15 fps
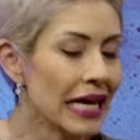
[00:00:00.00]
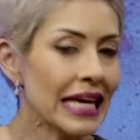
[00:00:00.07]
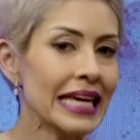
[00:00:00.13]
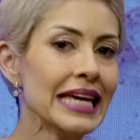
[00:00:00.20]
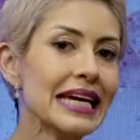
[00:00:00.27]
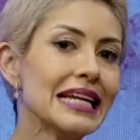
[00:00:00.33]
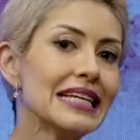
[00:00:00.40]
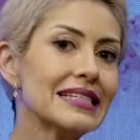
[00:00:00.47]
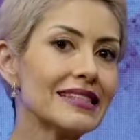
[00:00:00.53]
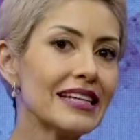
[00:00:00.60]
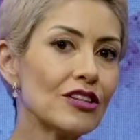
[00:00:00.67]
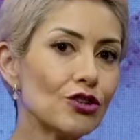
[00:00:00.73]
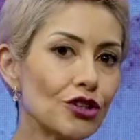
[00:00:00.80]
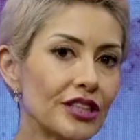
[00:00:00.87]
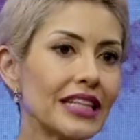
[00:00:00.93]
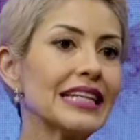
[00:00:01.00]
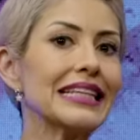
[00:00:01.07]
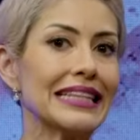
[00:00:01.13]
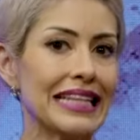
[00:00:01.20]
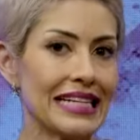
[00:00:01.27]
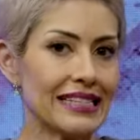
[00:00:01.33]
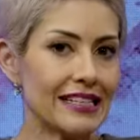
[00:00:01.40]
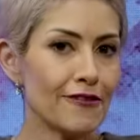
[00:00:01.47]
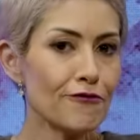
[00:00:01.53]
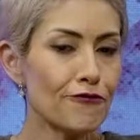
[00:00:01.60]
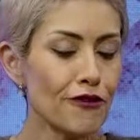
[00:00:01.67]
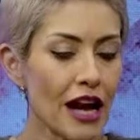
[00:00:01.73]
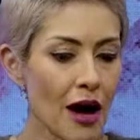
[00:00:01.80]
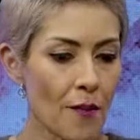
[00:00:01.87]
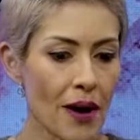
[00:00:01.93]
Y el esteroide
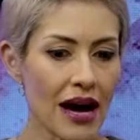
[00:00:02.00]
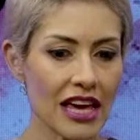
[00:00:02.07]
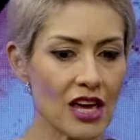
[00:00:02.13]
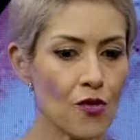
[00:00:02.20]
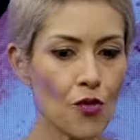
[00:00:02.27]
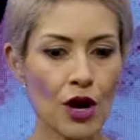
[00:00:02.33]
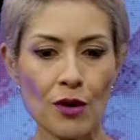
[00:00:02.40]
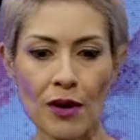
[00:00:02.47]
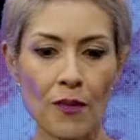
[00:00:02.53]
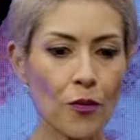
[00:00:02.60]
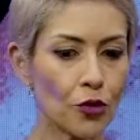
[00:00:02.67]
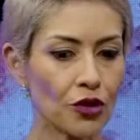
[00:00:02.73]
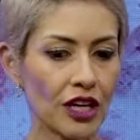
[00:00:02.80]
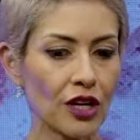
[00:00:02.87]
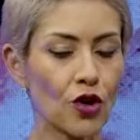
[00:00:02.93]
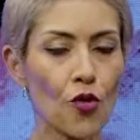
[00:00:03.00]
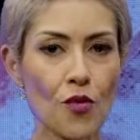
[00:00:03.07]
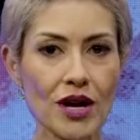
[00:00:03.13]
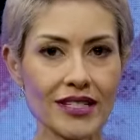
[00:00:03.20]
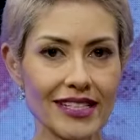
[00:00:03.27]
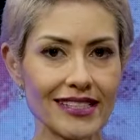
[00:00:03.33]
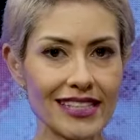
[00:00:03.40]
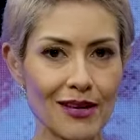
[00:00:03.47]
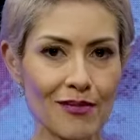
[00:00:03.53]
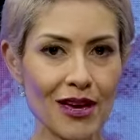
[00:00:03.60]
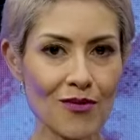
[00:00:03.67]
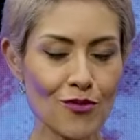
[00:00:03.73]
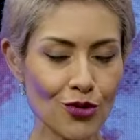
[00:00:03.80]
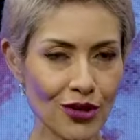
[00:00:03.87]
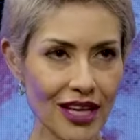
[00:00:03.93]
desinflama y vuelve a poner como al sistema
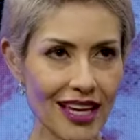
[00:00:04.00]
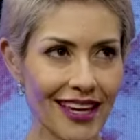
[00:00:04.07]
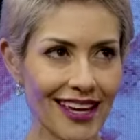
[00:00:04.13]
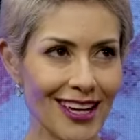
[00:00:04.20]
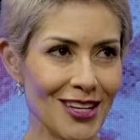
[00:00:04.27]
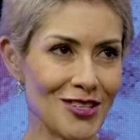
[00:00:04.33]
inmune,